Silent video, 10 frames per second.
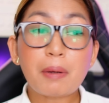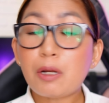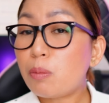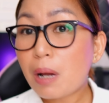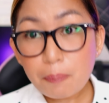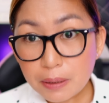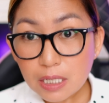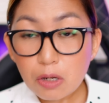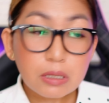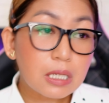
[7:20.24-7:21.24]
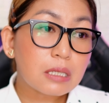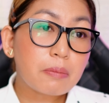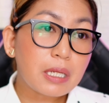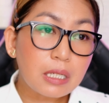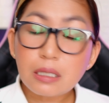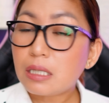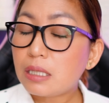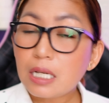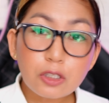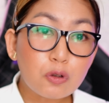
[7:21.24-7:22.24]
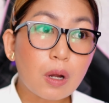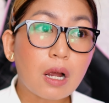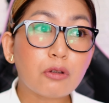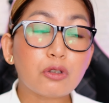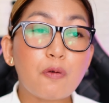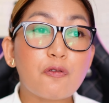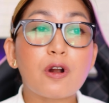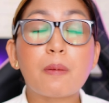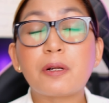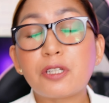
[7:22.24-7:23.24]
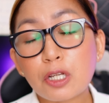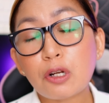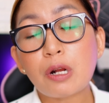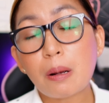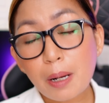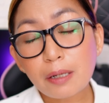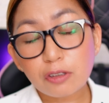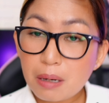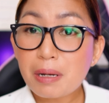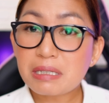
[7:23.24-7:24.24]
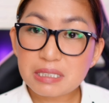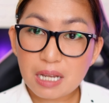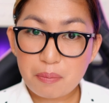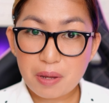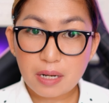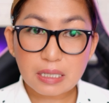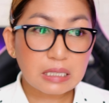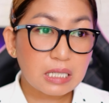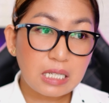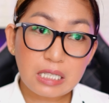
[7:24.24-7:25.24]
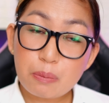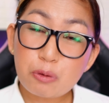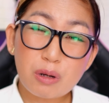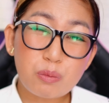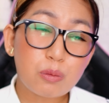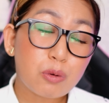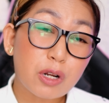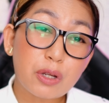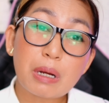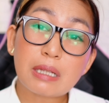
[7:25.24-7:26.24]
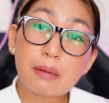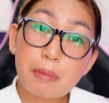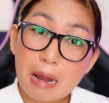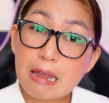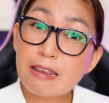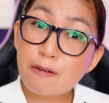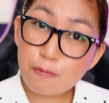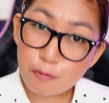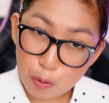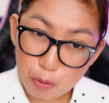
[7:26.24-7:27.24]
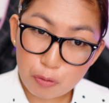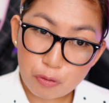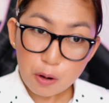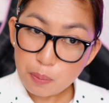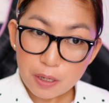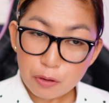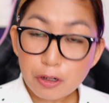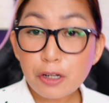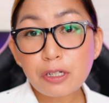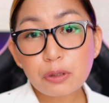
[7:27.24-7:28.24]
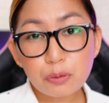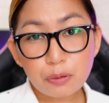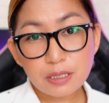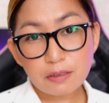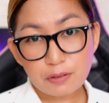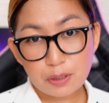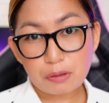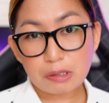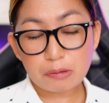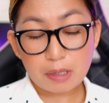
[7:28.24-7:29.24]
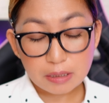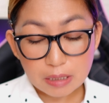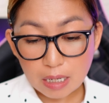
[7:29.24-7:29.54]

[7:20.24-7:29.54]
na may lumapit sa'yo at sasabihin, i-delete yung account nyo for a particular amount, malamang scam yan kasi hindi ah. po nabubura yung ating mga info. I hope meron kayo natutunan sa video na to guys